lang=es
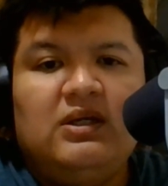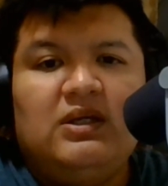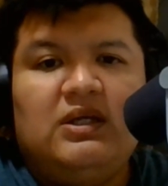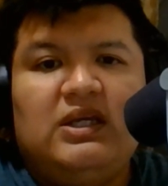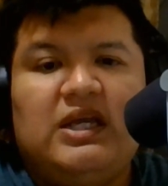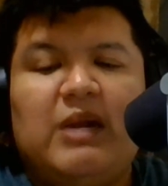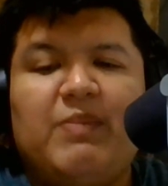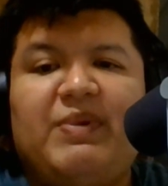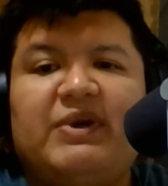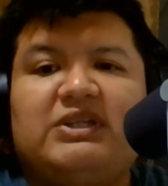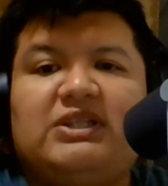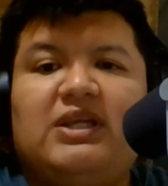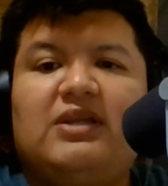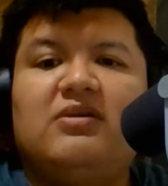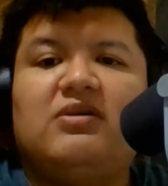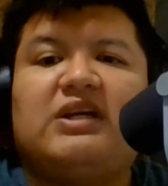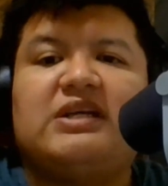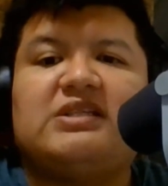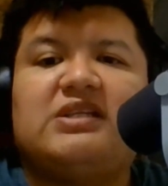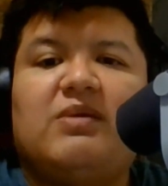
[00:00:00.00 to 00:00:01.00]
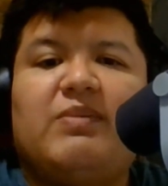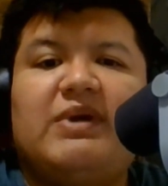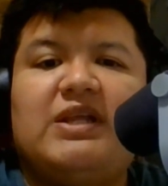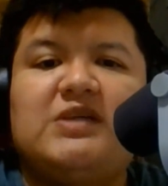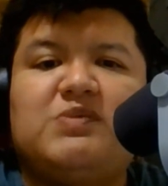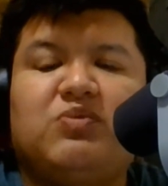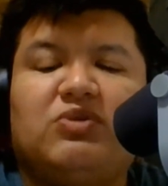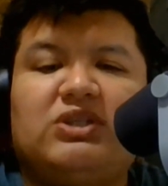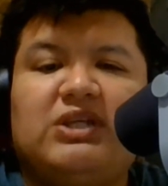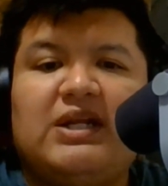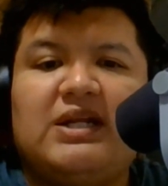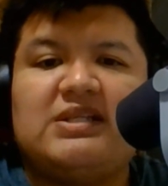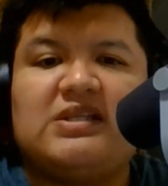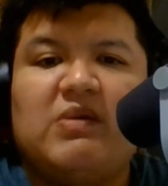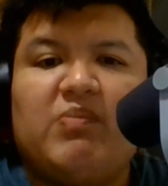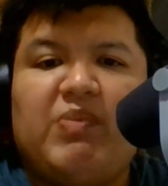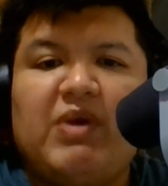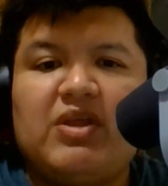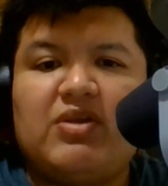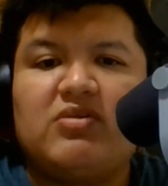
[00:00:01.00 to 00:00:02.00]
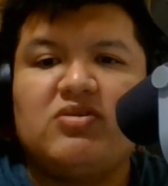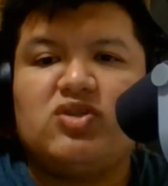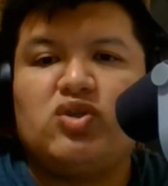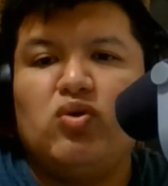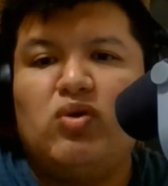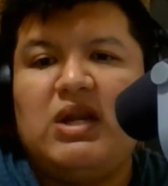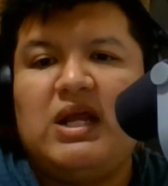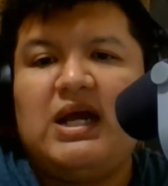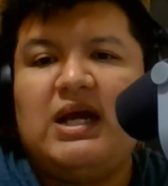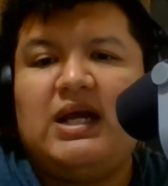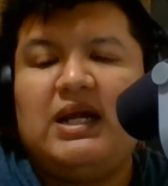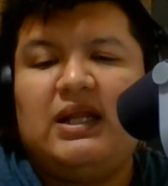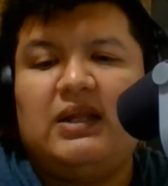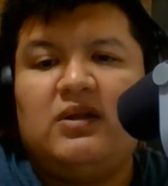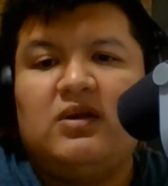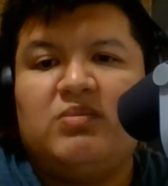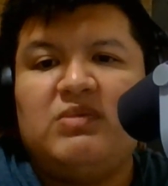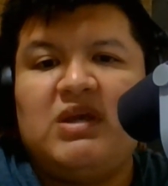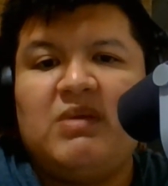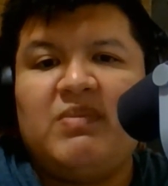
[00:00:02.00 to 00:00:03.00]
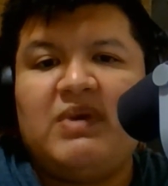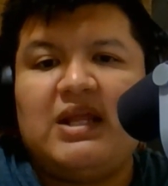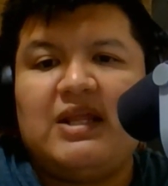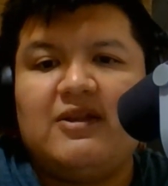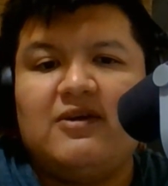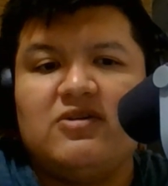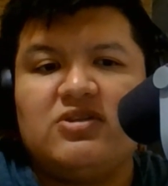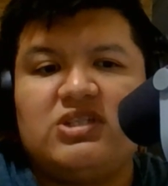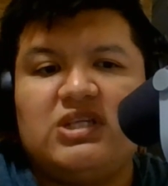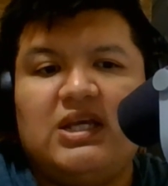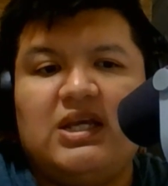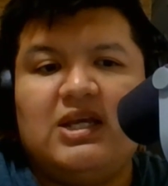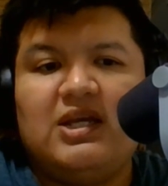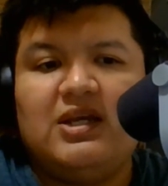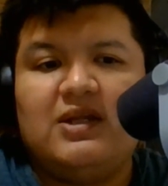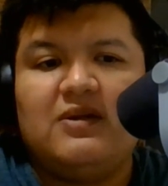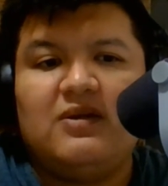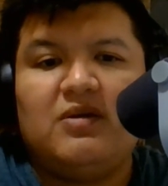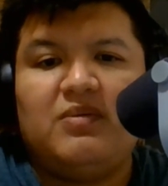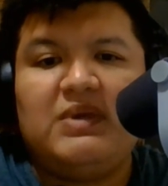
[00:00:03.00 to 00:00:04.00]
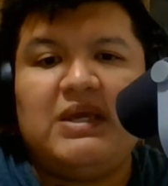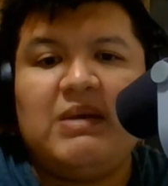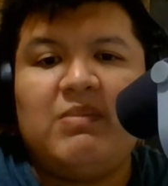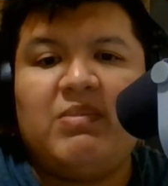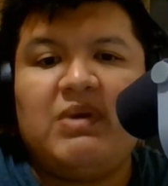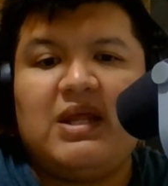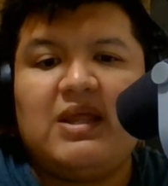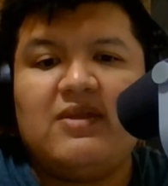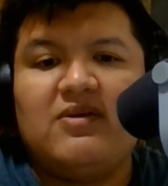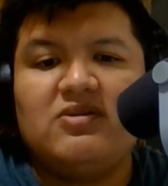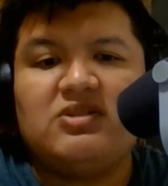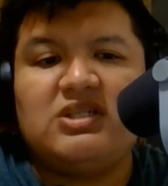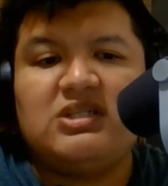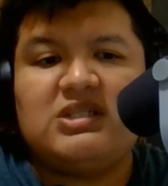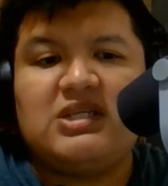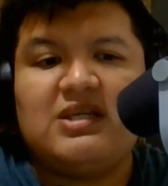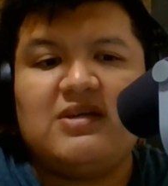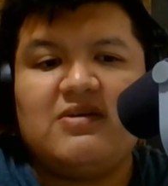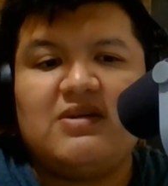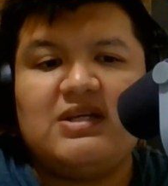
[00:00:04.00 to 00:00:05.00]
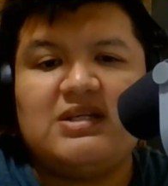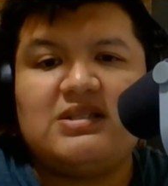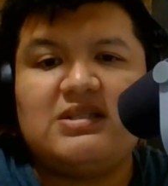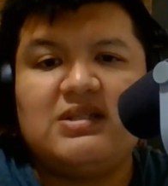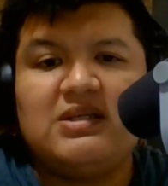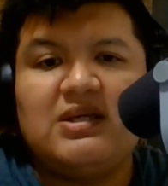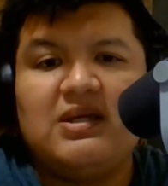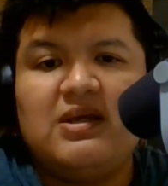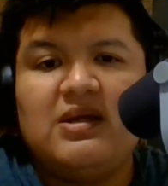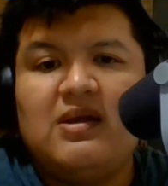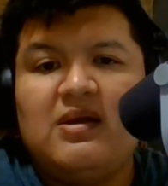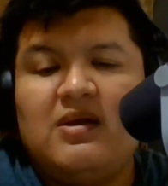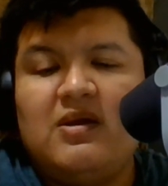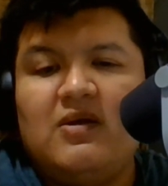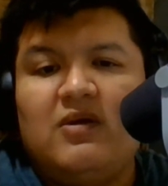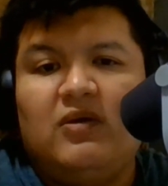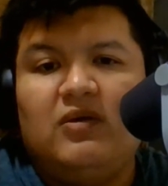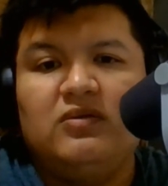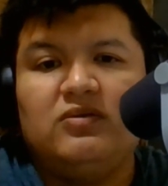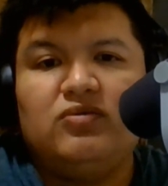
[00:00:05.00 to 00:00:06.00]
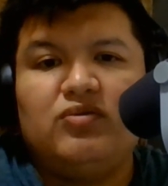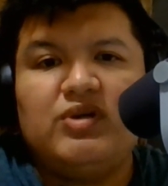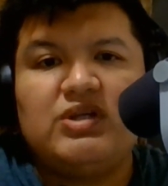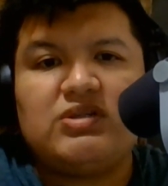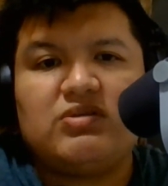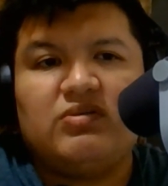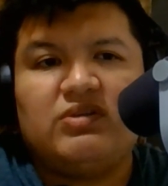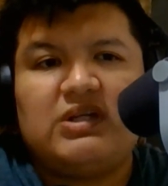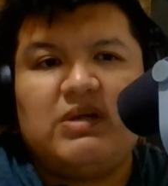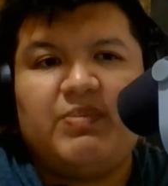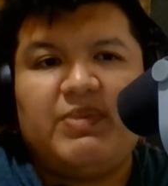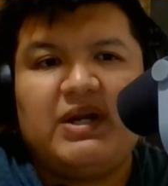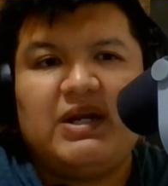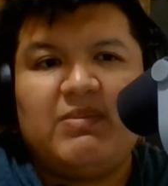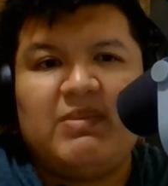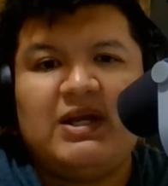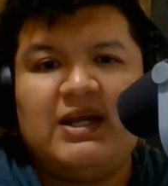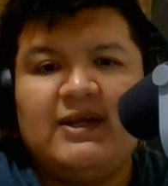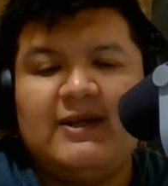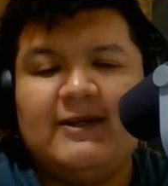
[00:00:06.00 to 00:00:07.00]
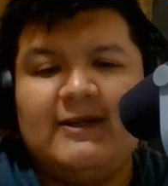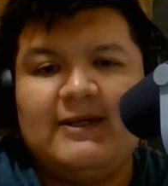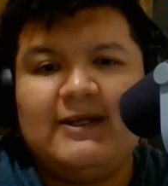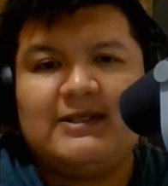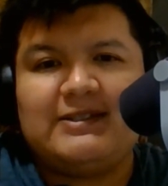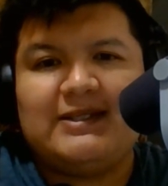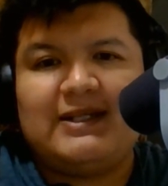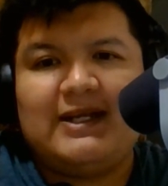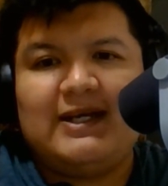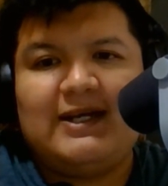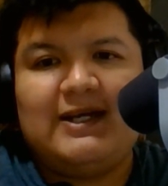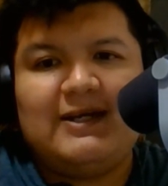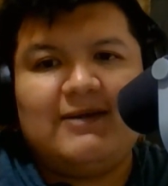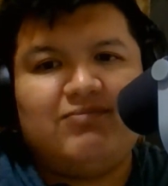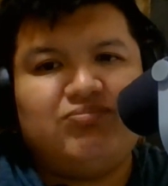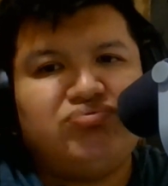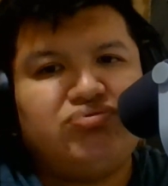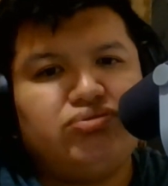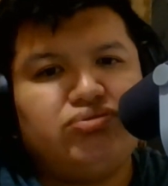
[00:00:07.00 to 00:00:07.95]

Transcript: Y el partido que se va a disputar en San Pedro Sula el noviembre 12, noviembre 12, señores, Honduras contra Panamá, será